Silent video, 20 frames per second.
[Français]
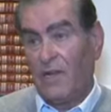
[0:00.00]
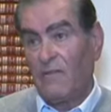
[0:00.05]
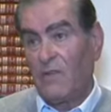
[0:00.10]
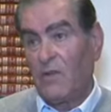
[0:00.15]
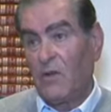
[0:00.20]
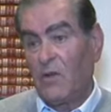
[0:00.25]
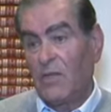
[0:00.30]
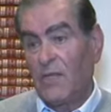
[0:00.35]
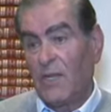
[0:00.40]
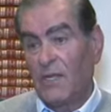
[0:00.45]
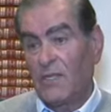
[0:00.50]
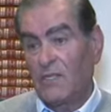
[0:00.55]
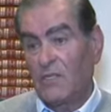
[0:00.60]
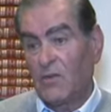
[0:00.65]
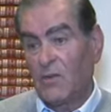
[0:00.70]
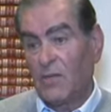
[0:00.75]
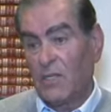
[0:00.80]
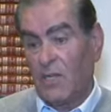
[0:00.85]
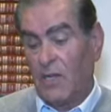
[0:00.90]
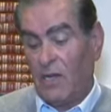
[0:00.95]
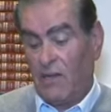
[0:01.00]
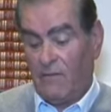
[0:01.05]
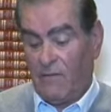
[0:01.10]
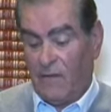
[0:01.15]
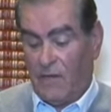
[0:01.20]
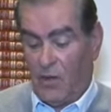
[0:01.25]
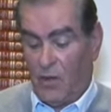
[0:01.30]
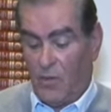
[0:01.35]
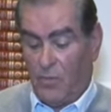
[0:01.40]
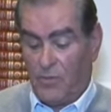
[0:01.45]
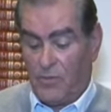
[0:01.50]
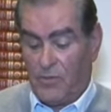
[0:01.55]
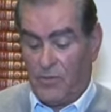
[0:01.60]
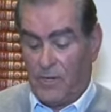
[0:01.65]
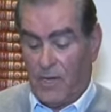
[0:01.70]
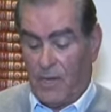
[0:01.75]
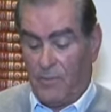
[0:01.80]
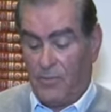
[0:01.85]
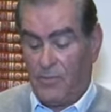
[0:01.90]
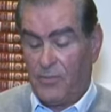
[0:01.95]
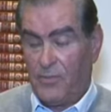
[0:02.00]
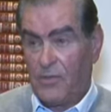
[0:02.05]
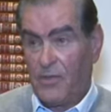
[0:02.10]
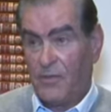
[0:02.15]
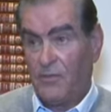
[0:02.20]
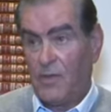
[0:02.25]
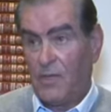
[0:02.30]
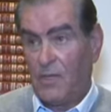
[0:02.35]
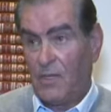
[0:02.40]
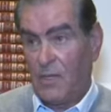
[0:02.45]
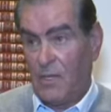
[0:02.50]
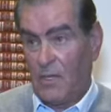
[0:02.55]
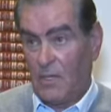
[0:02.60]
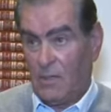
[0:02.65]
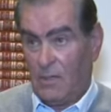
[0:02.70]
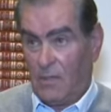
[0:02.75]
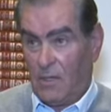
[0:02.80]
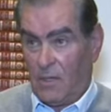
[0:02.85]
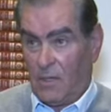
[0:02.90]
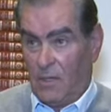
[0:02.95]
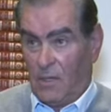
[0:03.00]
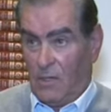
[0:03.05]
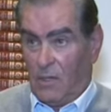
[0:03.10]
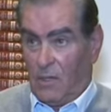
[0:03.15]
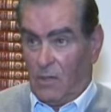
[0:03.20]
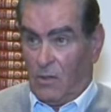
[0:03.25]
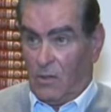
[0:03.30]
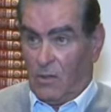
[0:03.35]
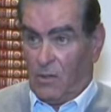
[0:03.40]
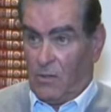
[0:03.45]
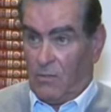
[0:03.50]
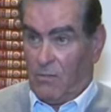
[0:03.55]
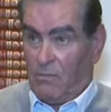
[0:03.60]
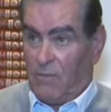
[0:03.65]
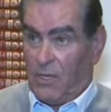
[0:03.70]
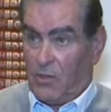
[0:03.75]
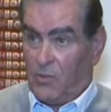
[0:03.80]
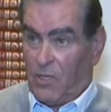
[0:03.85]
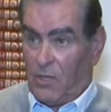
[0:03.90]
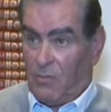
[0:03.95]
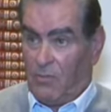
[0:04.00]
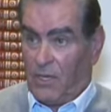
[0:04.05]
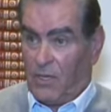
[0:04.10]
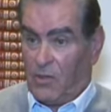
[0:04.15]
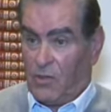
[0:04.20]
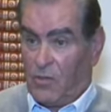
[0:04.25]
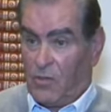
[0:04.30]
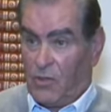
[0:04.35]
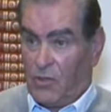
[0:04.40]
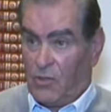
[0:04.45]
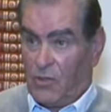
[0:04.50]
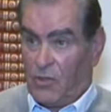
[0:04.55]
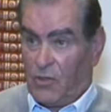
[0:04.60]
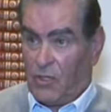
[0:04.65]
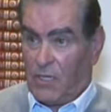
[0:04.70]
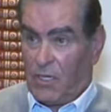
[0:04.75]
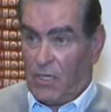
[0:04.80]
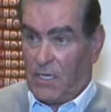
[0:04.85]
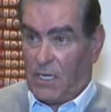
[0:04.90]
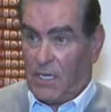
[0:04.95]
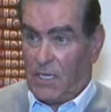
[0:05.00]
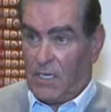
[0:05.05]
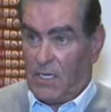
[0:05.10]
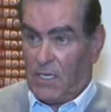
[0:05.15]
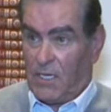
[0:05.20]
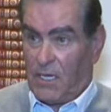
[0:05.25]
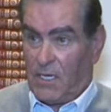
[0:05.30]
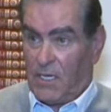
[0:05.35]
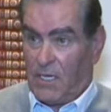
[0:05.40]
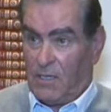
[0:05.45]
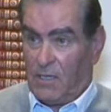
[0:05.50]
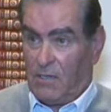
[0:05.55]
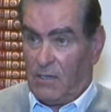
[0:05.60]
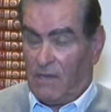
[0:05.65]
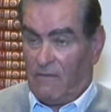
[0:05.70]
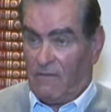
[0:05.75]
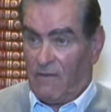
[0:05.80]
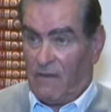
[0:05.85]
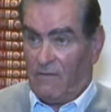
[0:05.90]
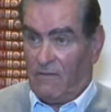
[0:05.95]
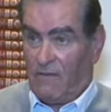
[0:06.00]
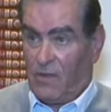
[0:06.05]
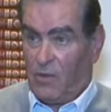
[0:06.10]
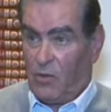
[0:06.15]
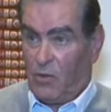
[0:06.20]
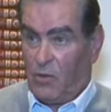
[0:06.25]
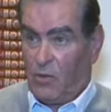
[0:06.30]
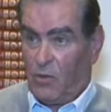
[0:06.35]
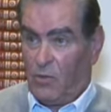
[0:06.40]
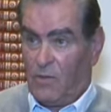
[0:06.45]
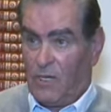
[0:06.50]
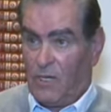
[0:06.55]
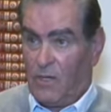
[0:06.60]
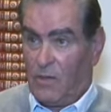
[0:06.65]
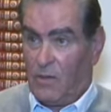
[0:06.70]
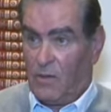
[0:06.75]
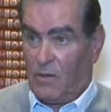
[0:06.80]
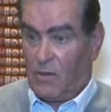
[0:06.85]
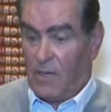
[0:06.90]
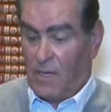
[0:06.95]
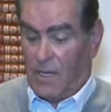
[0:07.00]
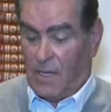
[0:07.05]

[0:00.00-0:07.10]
que la ville de Terrassan était la ville la plus endettée pas du département, je dirais d'Aquitaine, avec 22 millions